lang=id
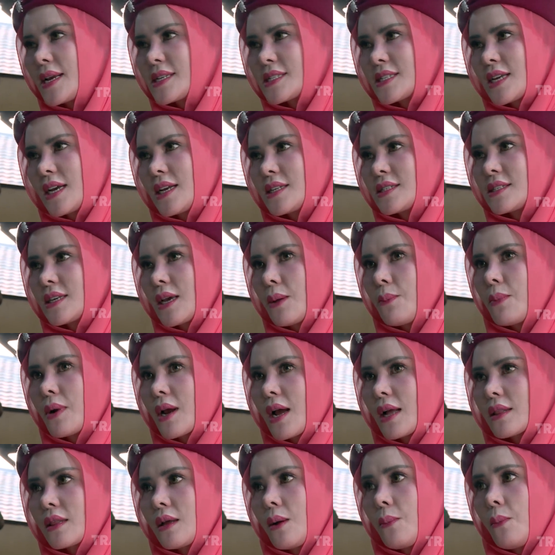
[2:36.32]
saat saya
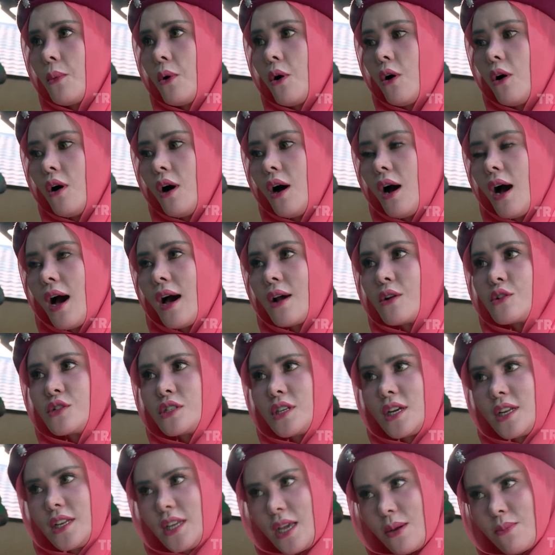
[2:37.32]
berkata bohong,
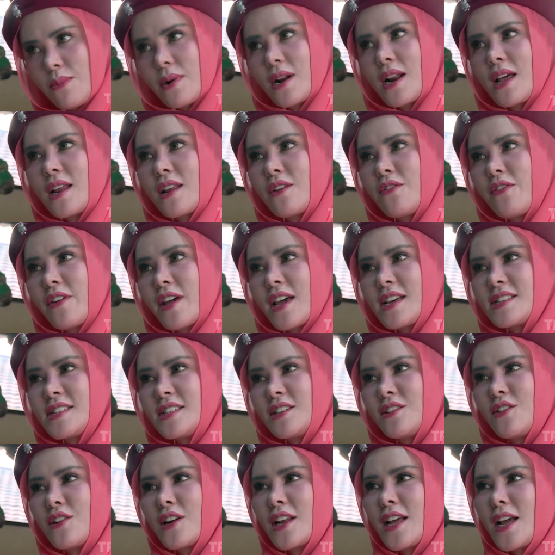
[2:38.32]
harusnya dia
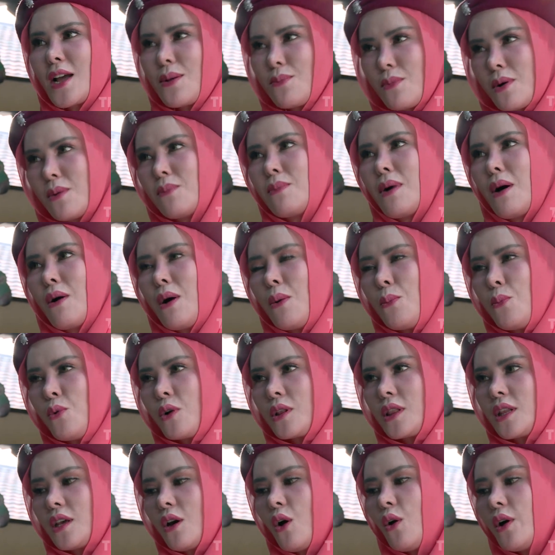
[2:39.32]
mengklarifikasi dong dengan membawa
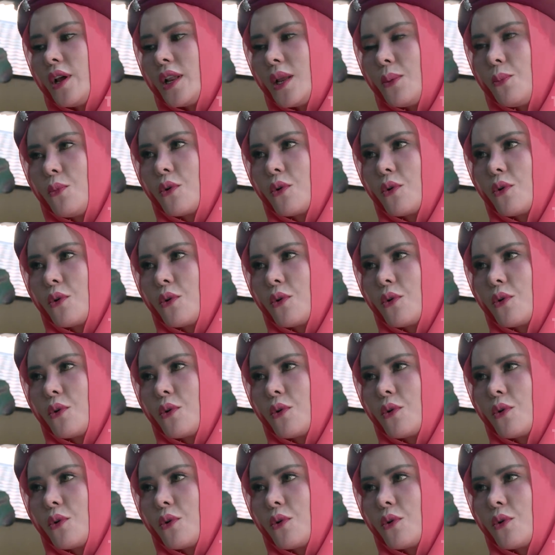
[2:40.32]
bukti. Oh ini